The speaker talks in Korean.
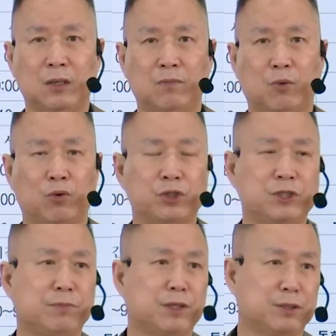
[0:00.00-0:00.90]

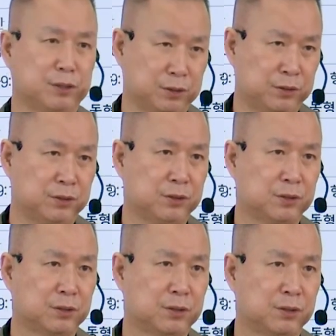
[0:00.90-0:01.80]

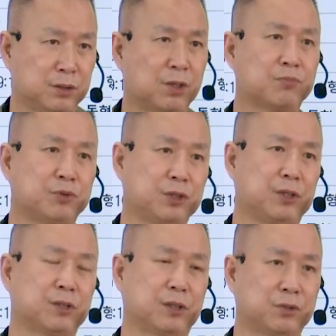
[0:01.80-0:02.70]
모르시면은 여러분들이
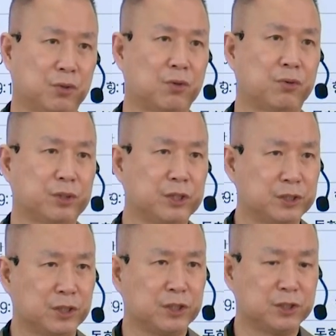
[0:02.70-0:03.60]
그래도
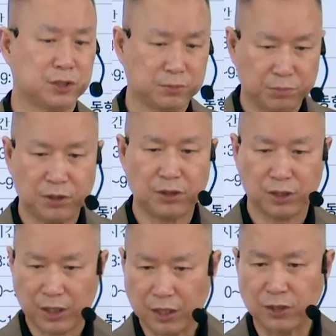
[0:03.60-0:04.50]

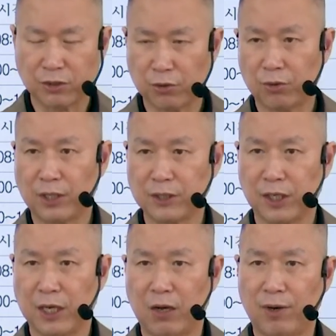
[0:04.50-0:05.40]
2022년 개정 교육
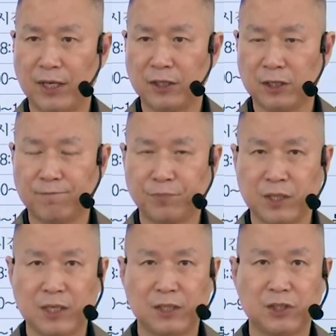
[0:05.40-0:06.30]
과정에 나와 있는
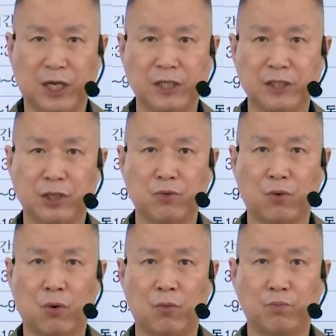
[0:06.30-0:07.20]
자기
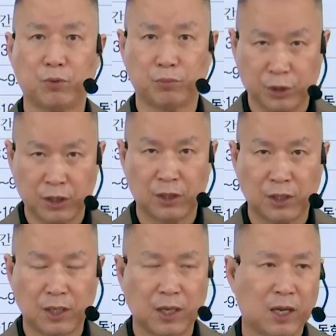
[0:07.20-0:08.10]
전공 부분을
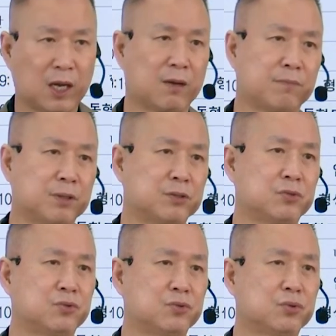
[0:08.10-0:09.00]
한번
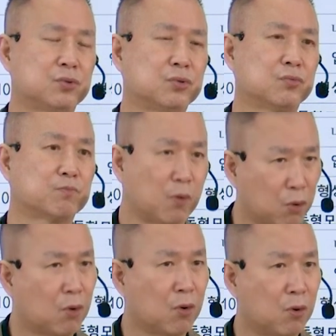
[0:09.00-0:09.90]
쭉
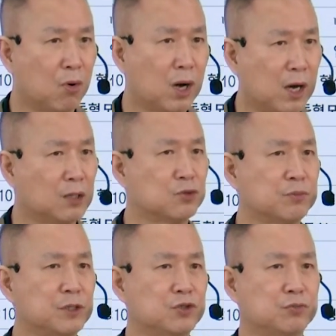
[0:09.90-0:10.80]
보고 아,
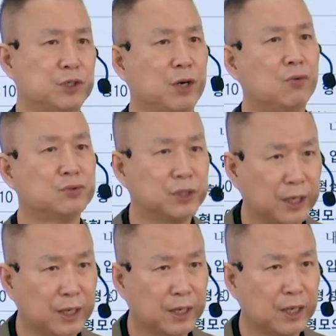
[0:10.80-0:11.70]
좀 이게 좀
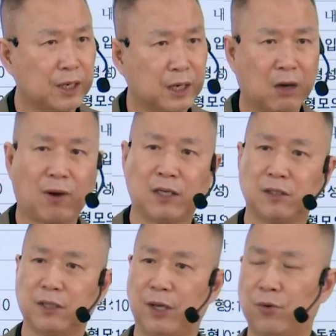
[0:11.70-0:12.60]
새로운데 라고
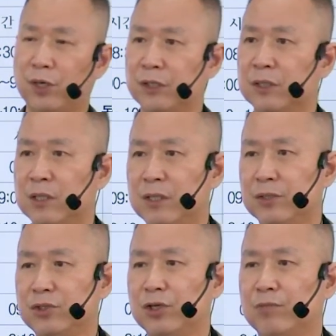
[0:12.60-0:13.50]
하는 내용은
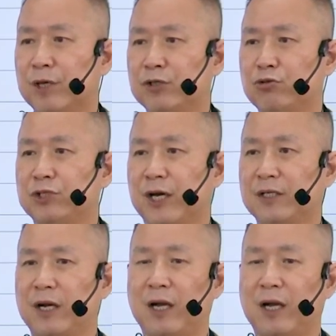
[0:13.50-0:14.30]
시험에 출제가 될